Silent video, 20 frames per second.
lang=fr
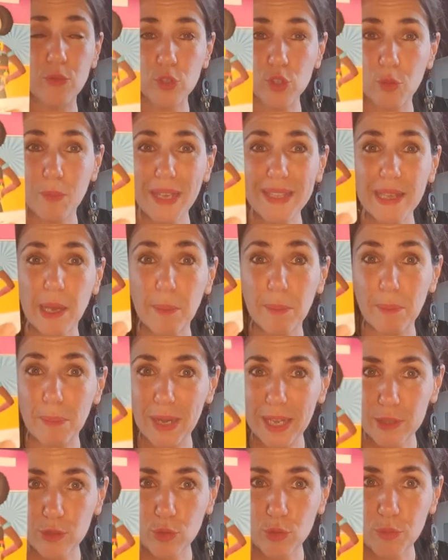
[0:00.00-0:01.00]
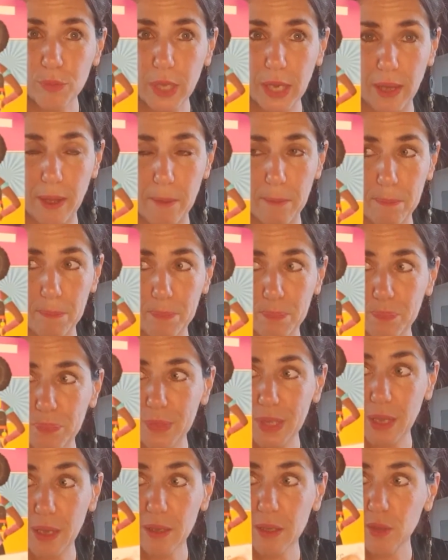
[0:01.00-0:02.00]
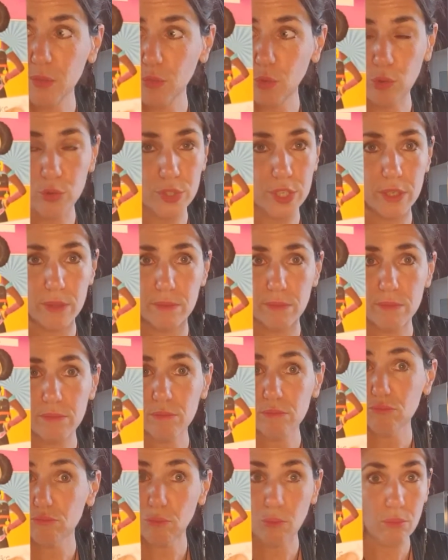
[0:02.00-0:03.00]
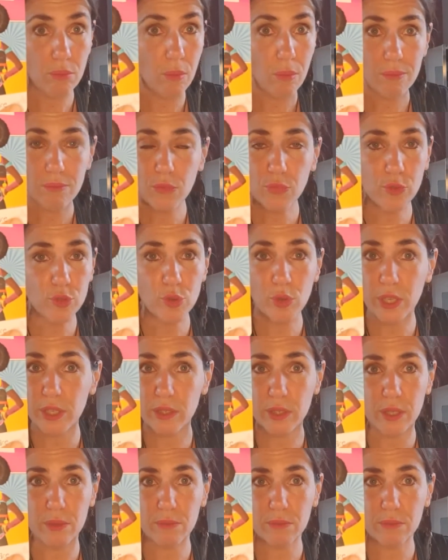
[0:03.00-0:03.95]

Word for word: faut se mettre en pleine lumière. Il faut oser. Il faut se lancer.